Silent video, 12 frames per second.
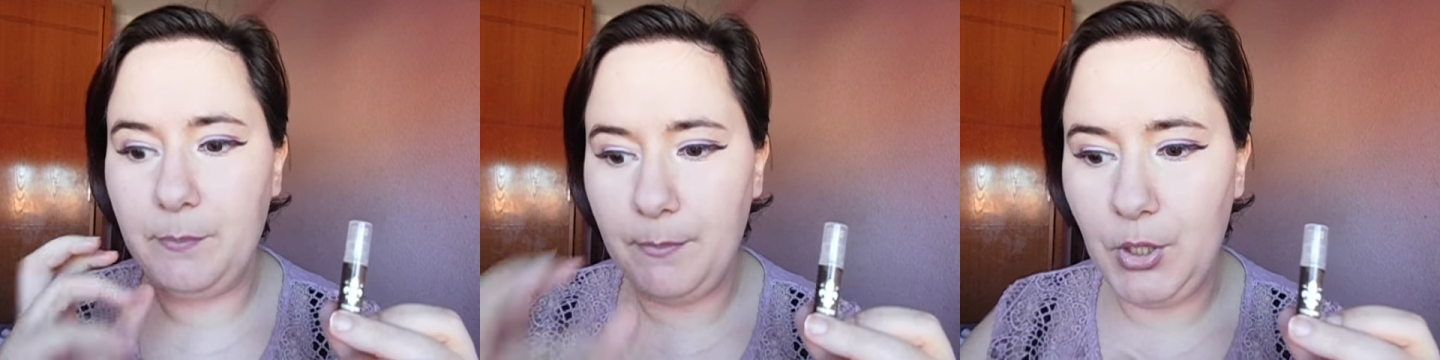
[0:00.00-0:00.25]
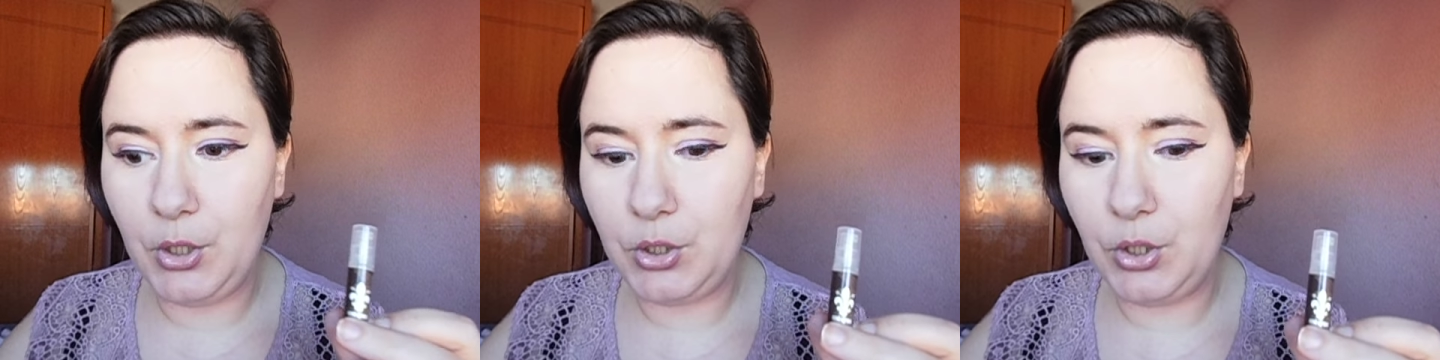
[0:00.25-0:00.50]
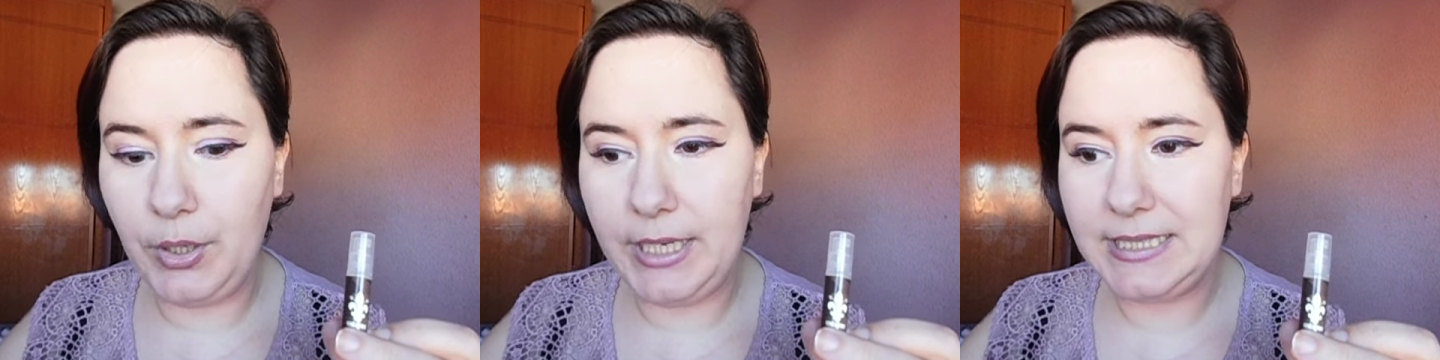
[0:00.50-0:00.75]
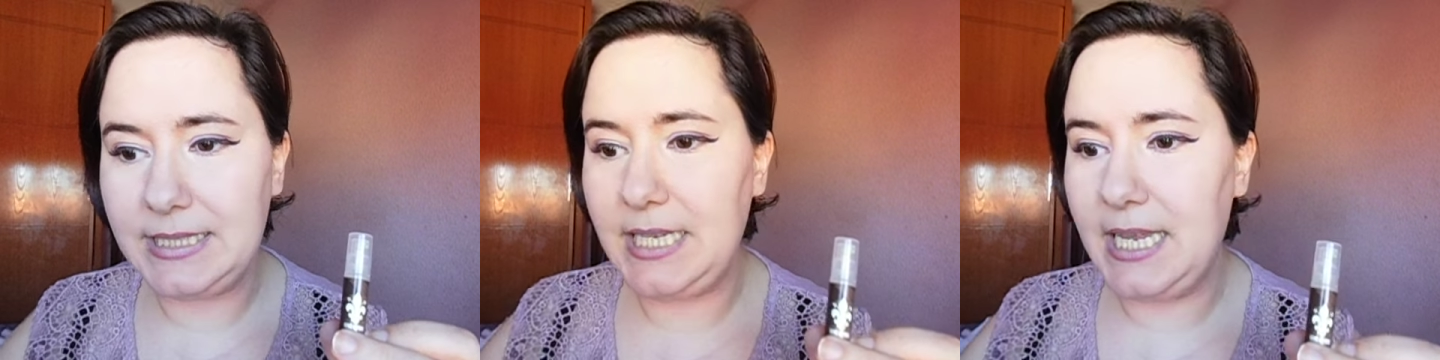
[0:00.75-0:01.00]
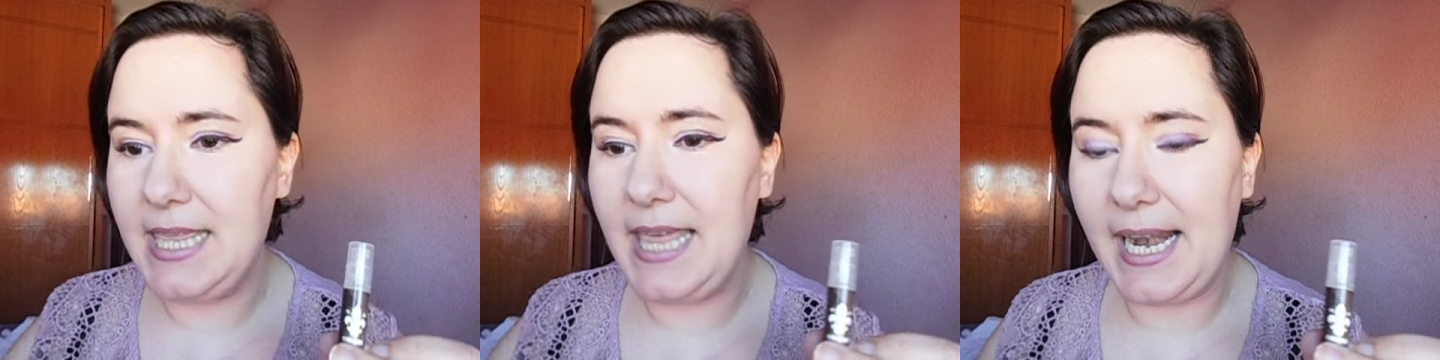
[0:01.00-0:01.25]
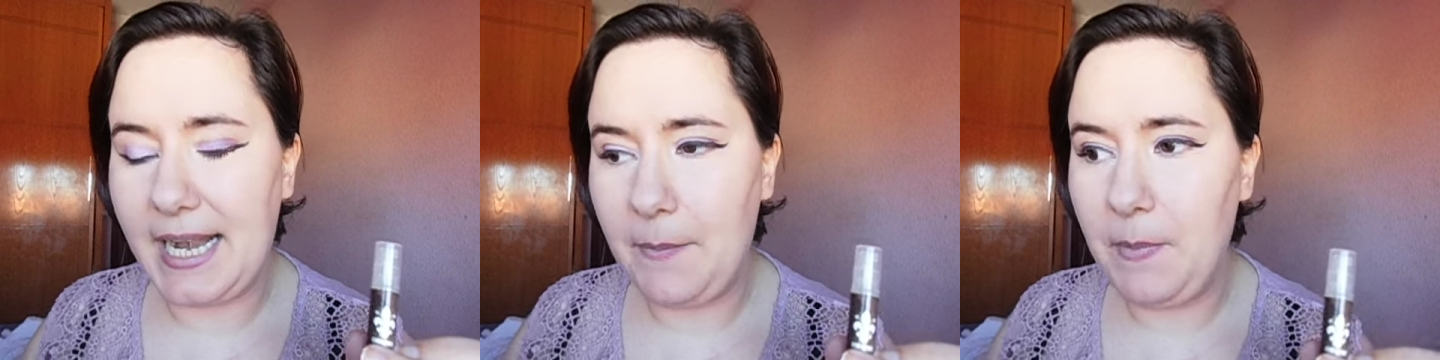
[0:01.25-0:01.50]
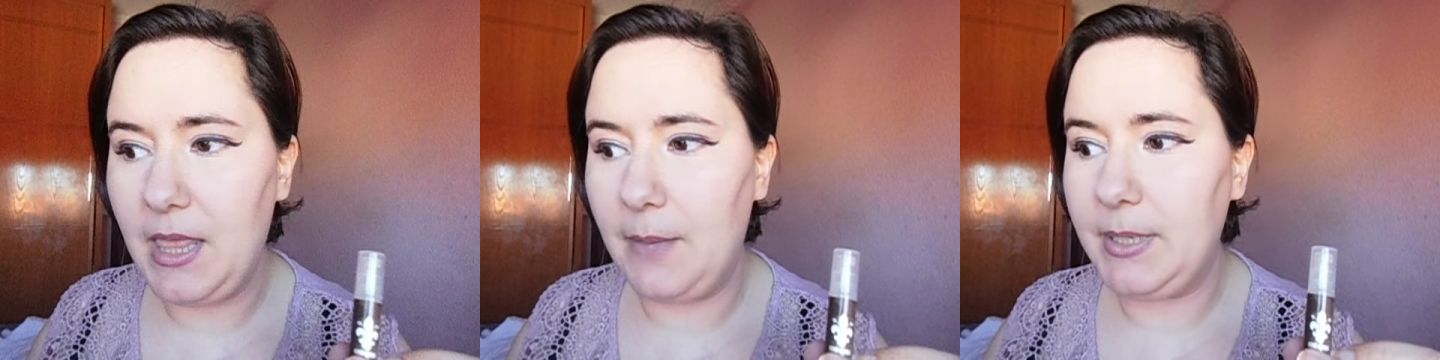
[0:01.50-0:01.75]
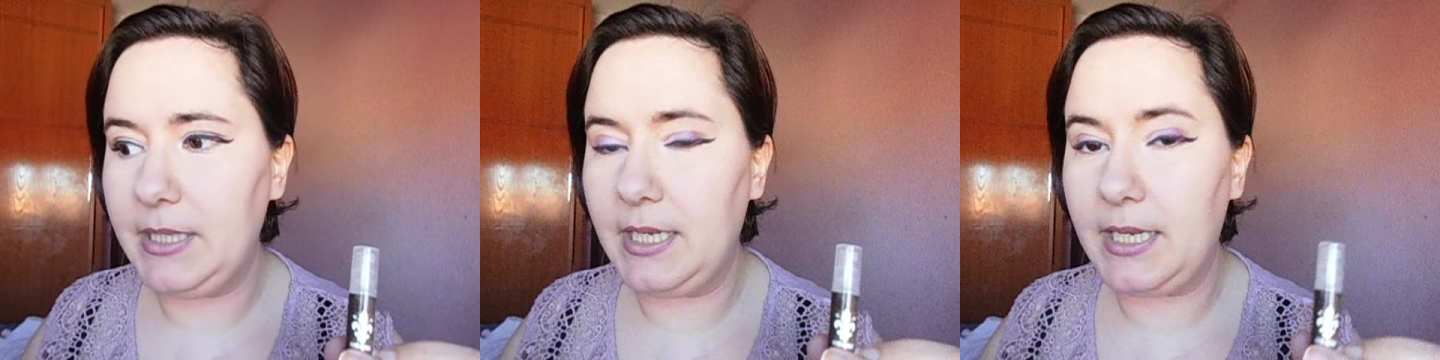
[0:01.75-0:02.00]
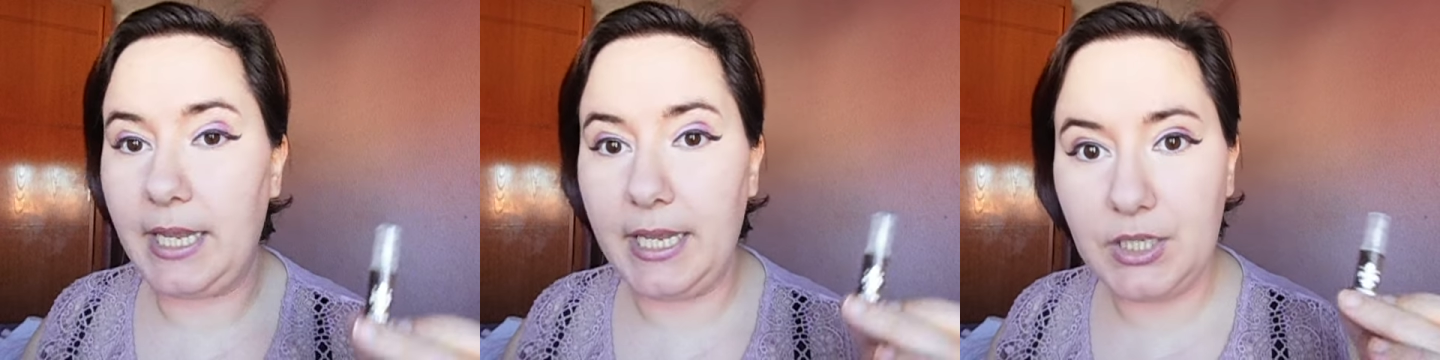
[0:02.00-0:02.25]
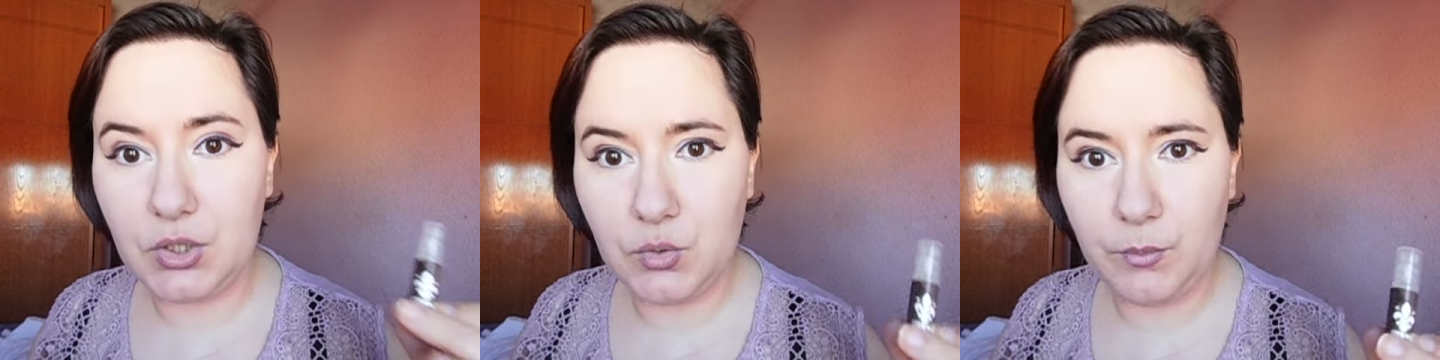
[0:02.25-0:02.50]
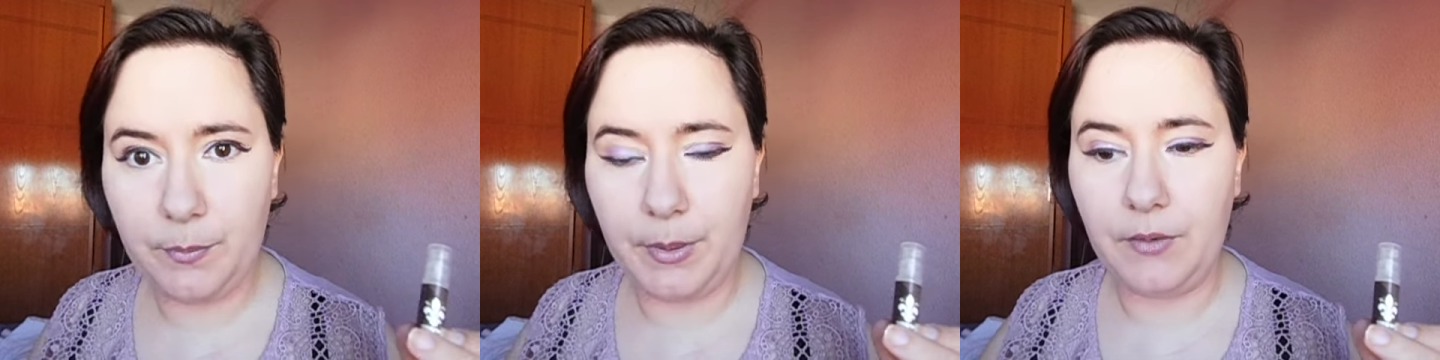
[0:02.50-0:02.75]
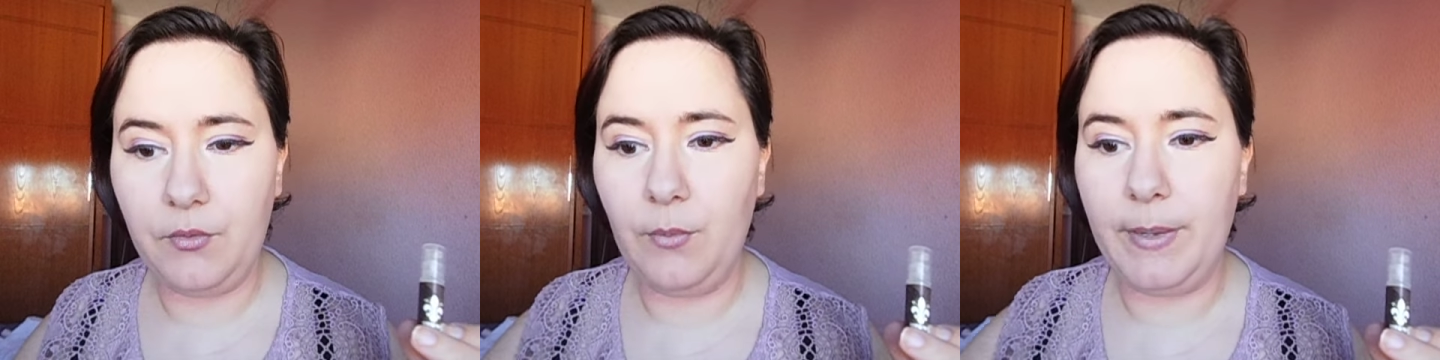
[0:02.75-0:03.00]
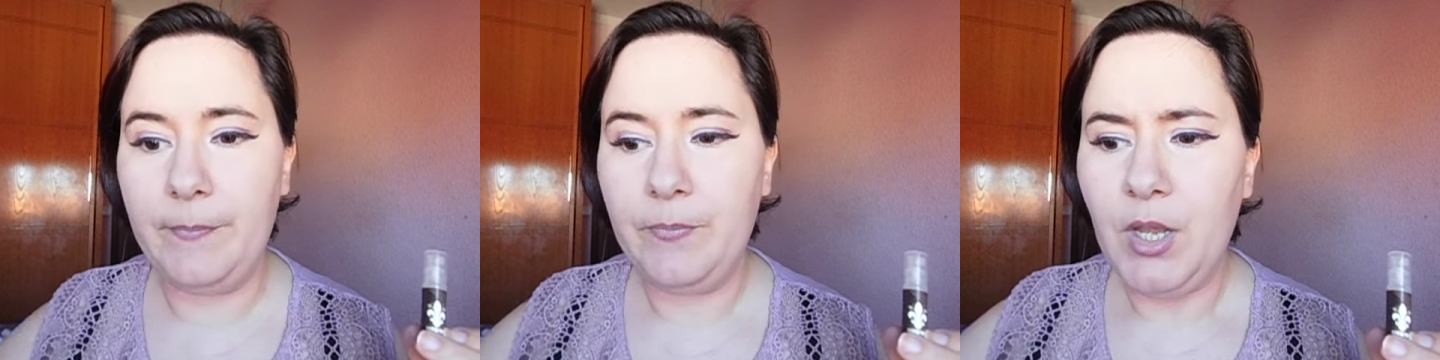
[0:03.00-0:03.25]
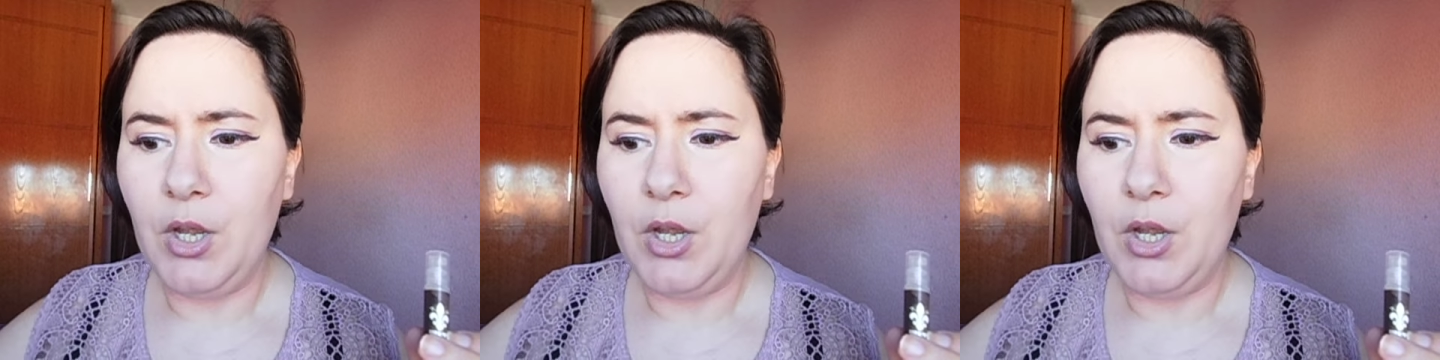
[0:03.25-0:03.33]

noto enseguida rápidamente que es un perfume